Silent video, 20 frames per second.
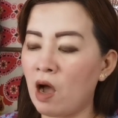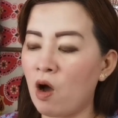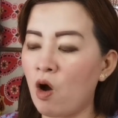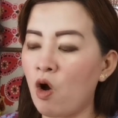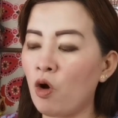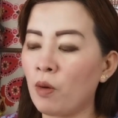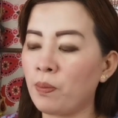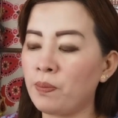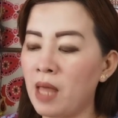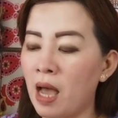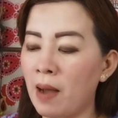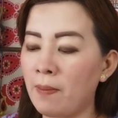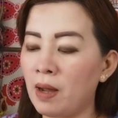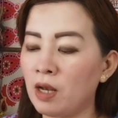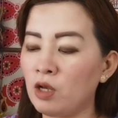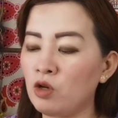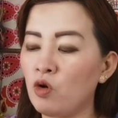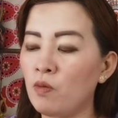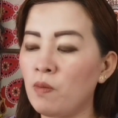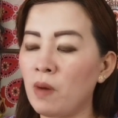na
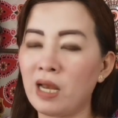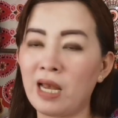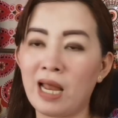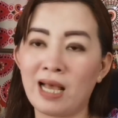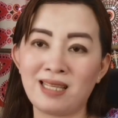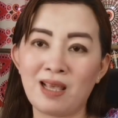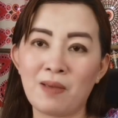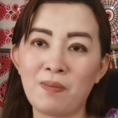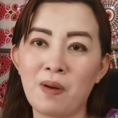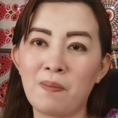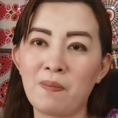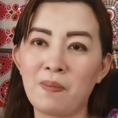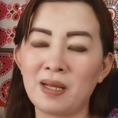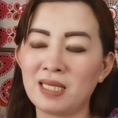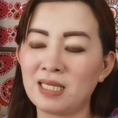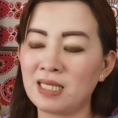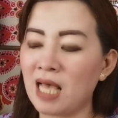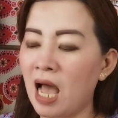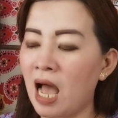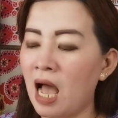OFW, mga nasa ibang
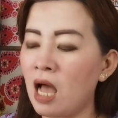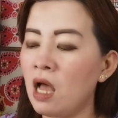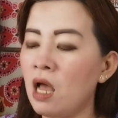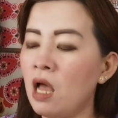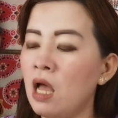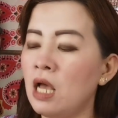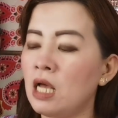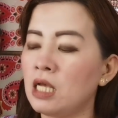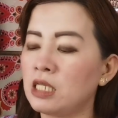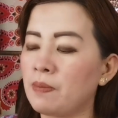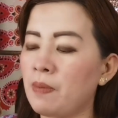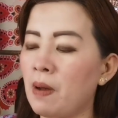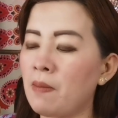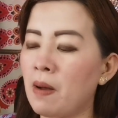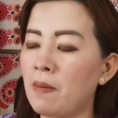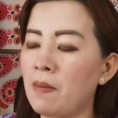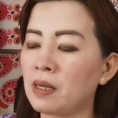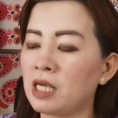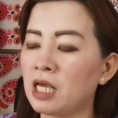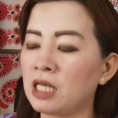bansa sa
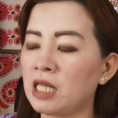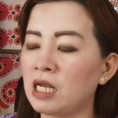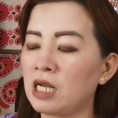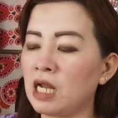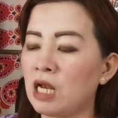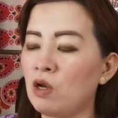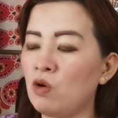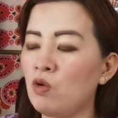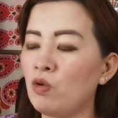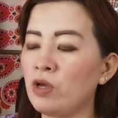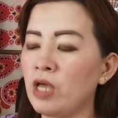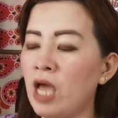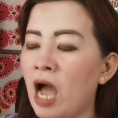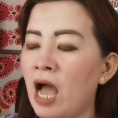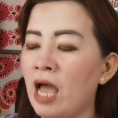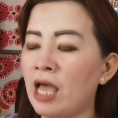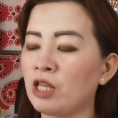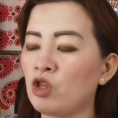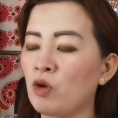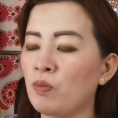pamamagitan ng
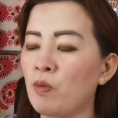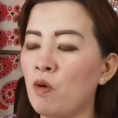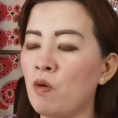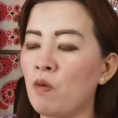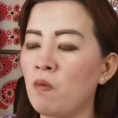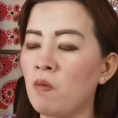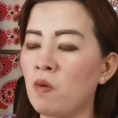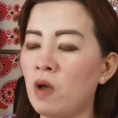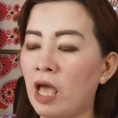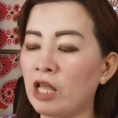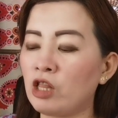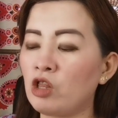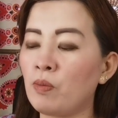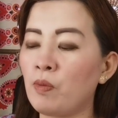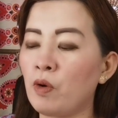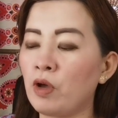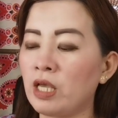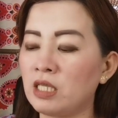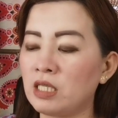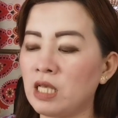luya. Ito, pong,
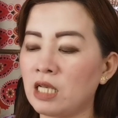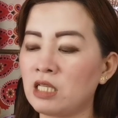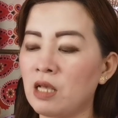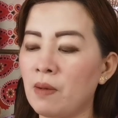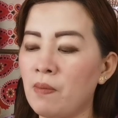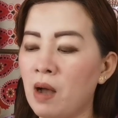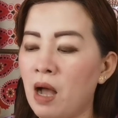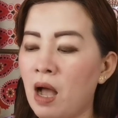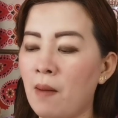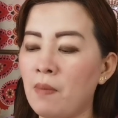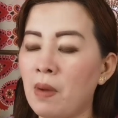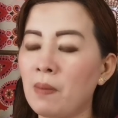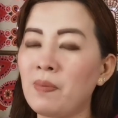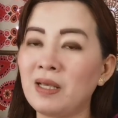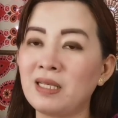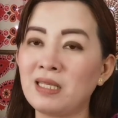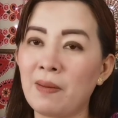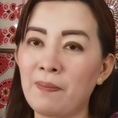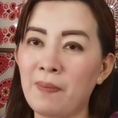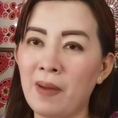ito po isa sa mga
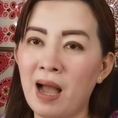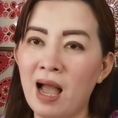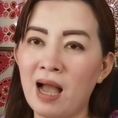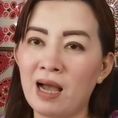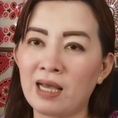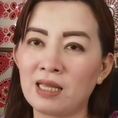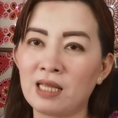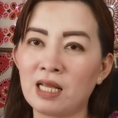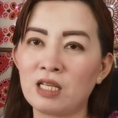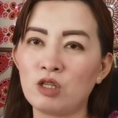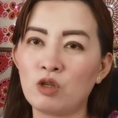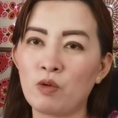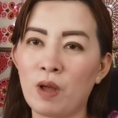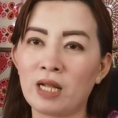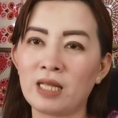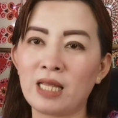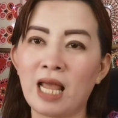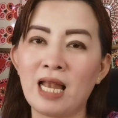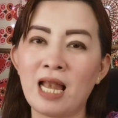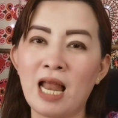mabisang pangakit ng
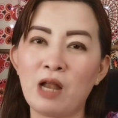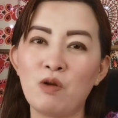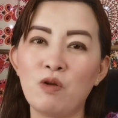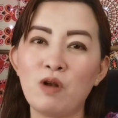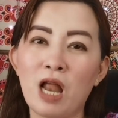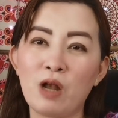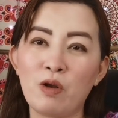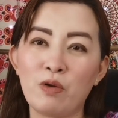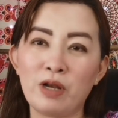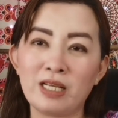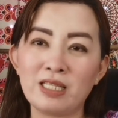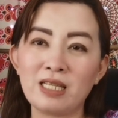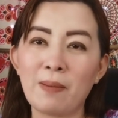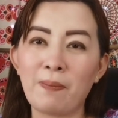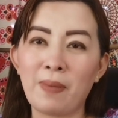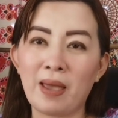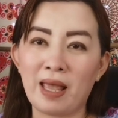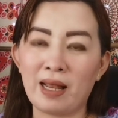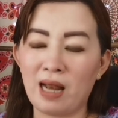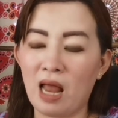swerte, lalo-lalo na sa
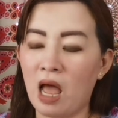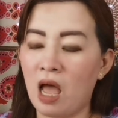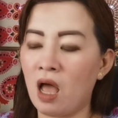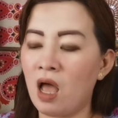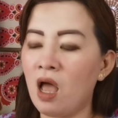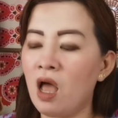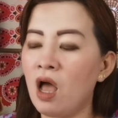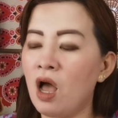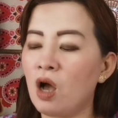pera.